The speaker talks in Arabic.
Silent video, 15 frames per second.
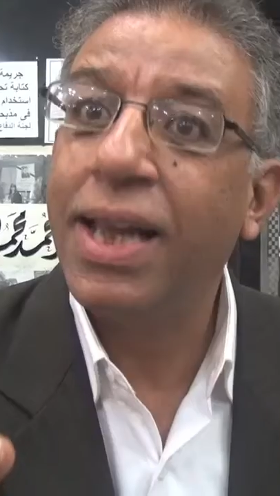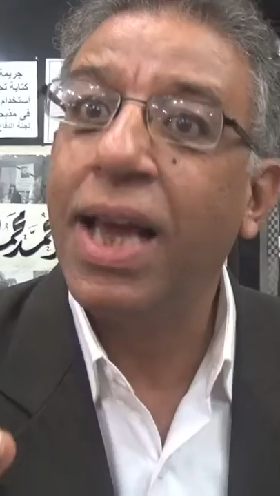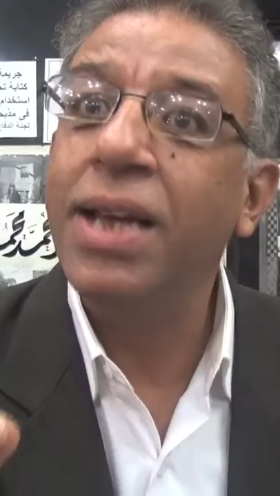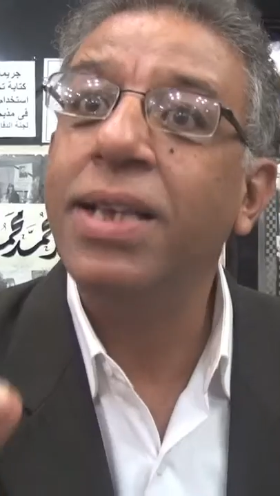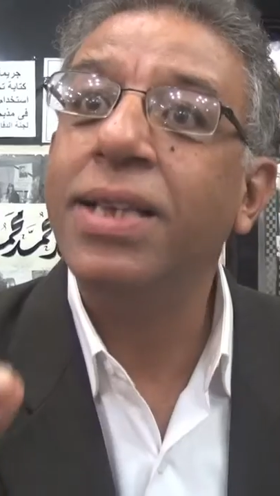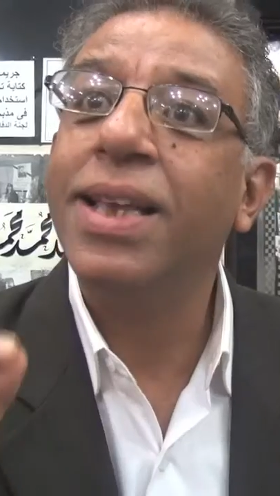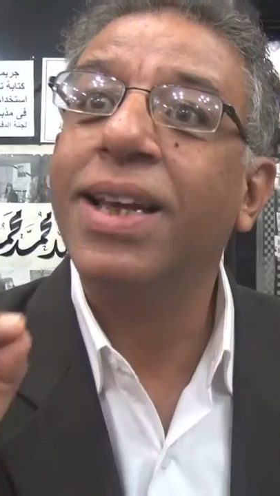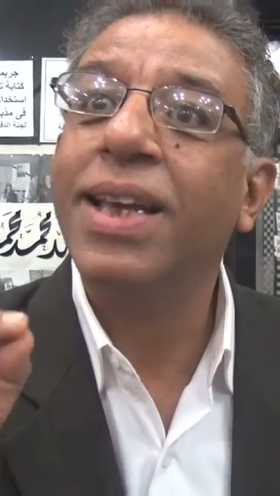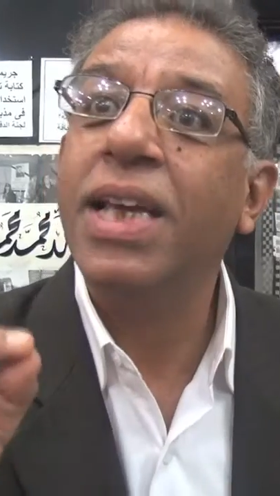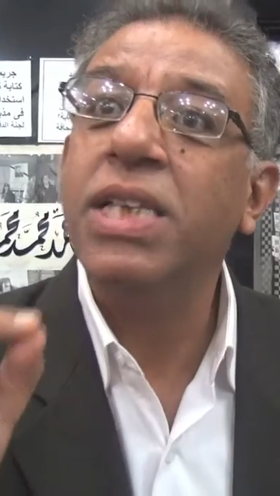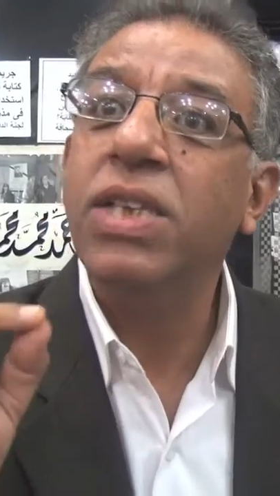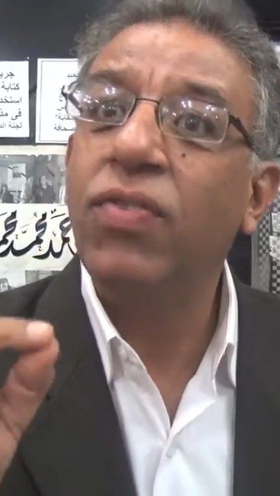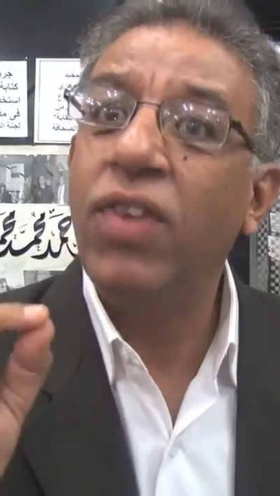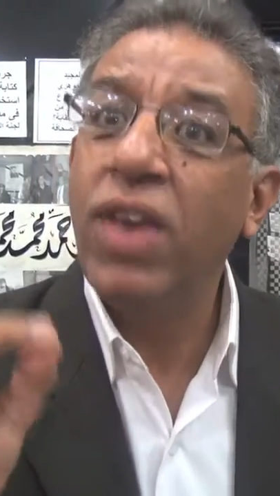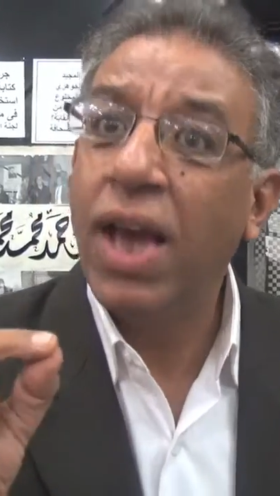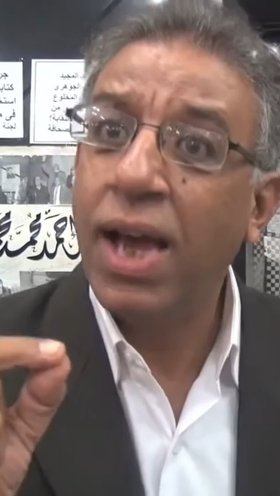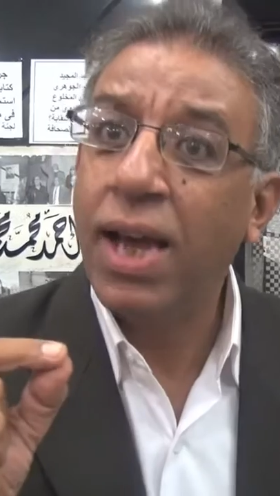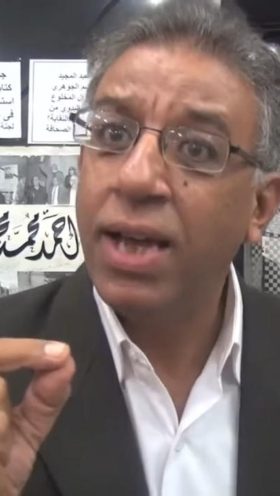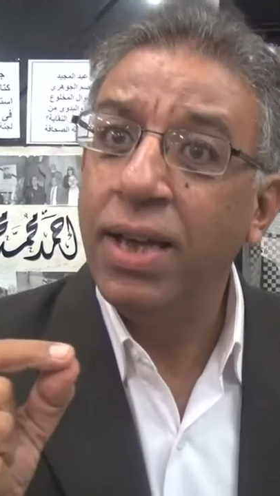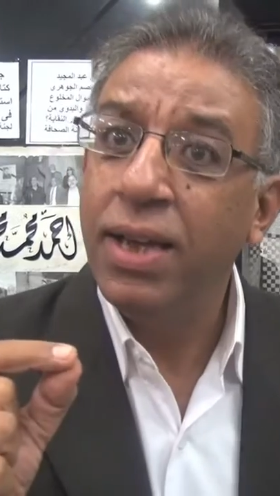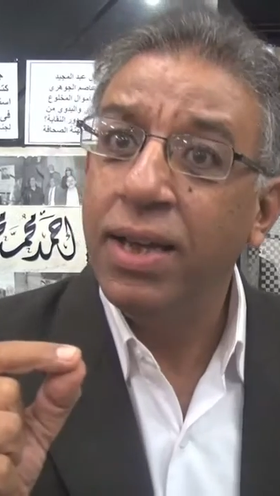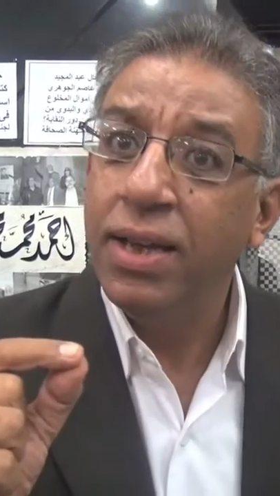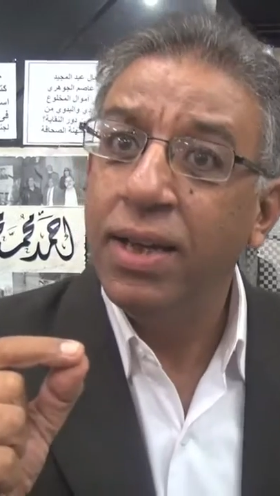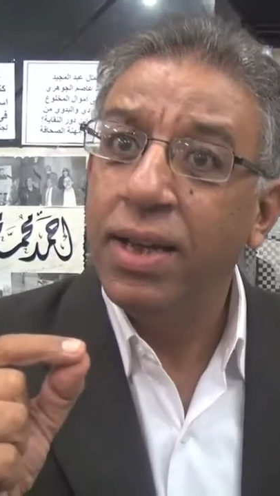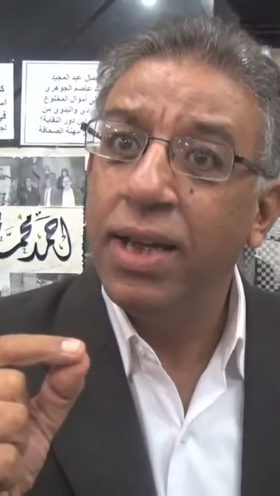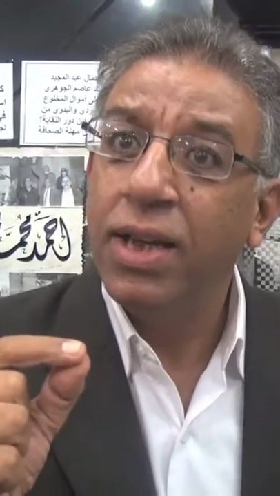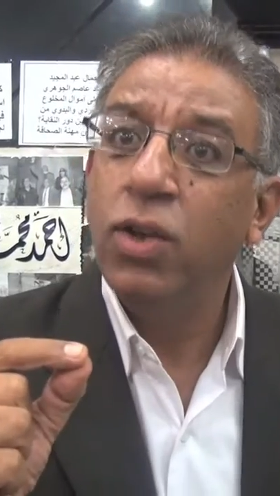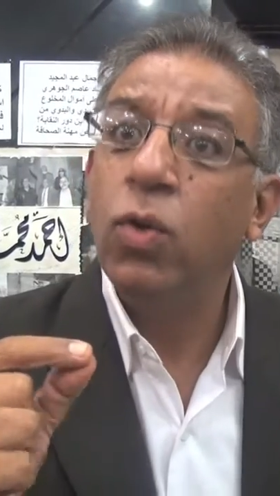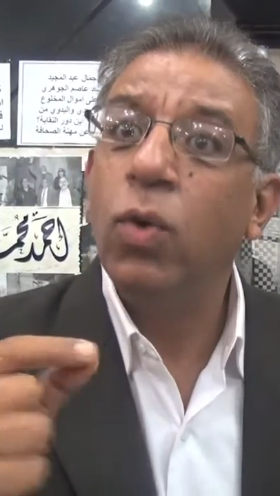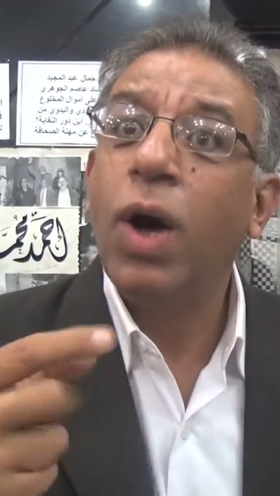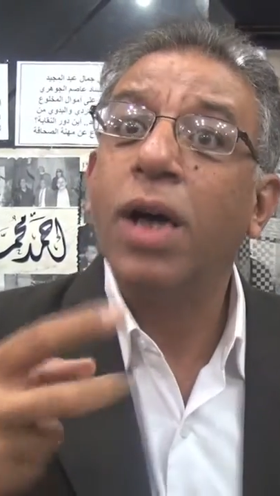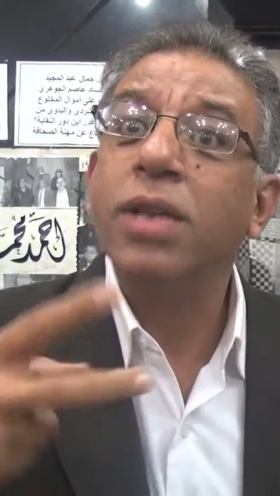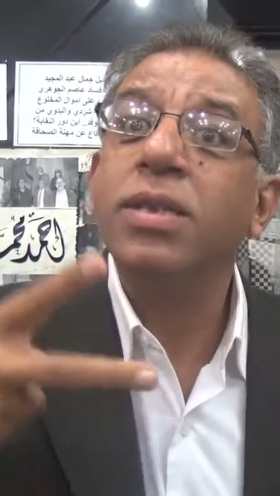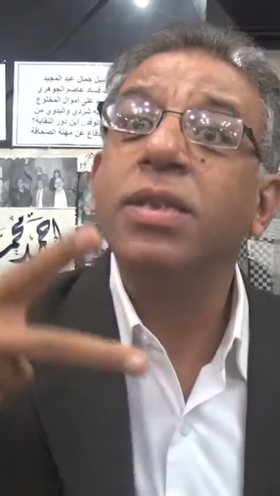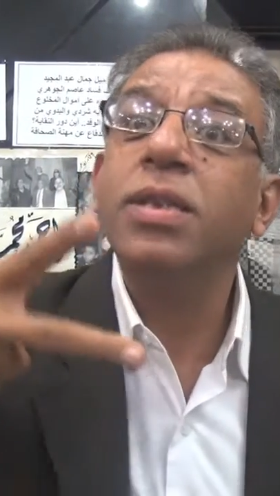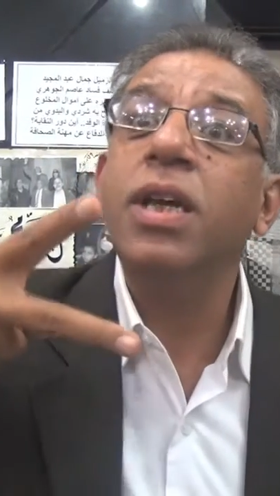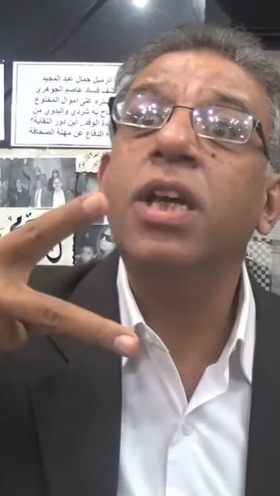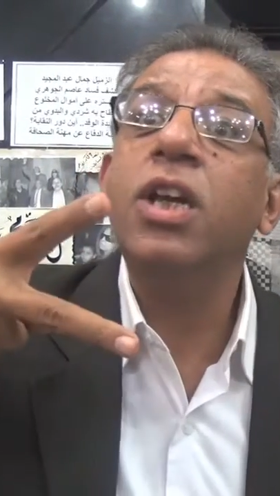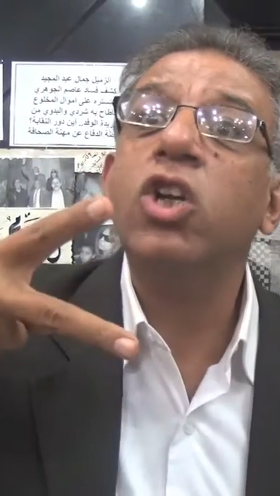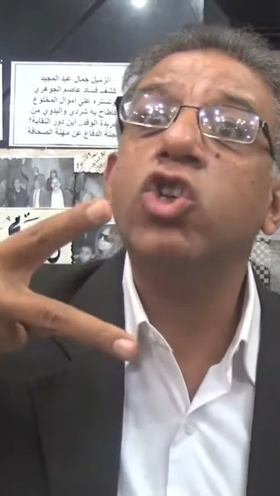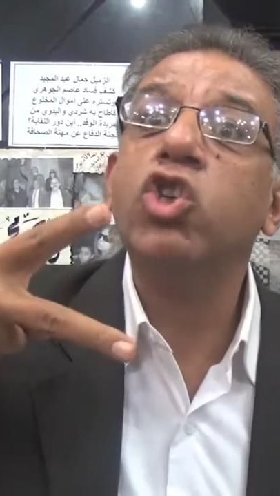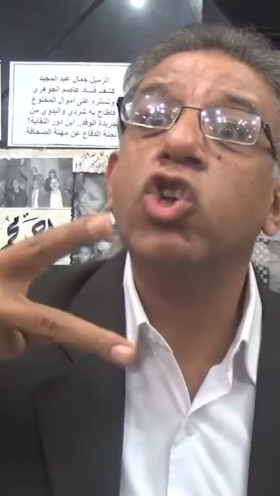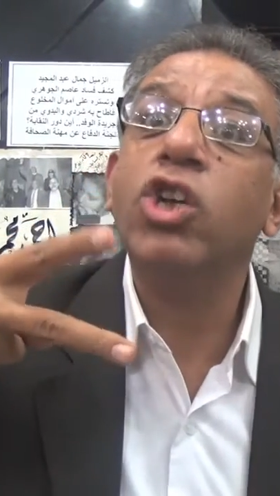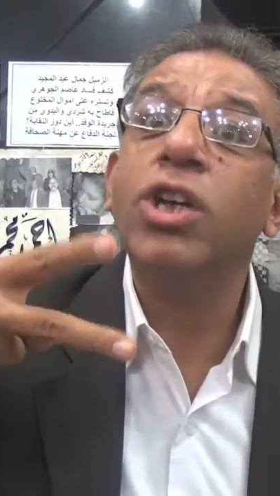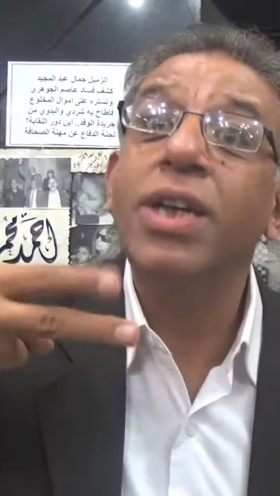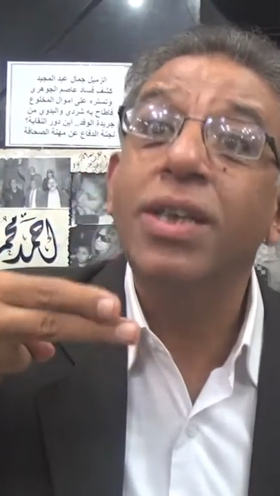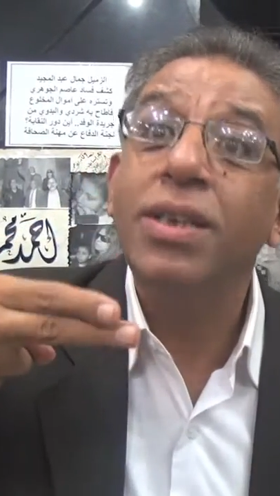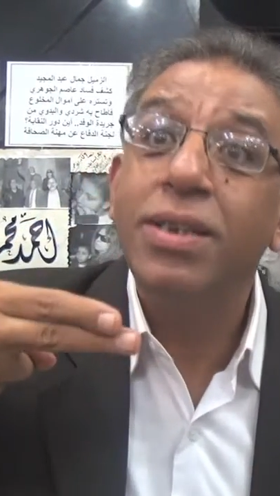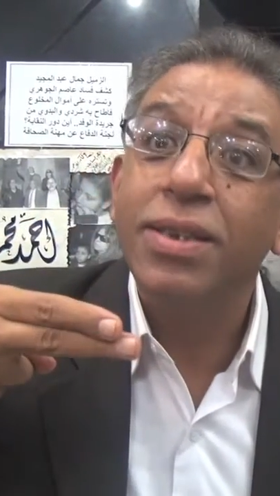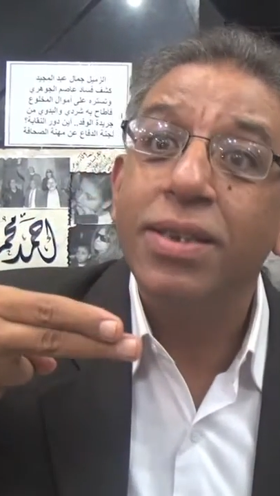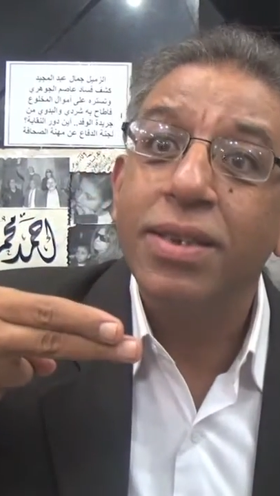كان التركيز فيها انه قصينا شريط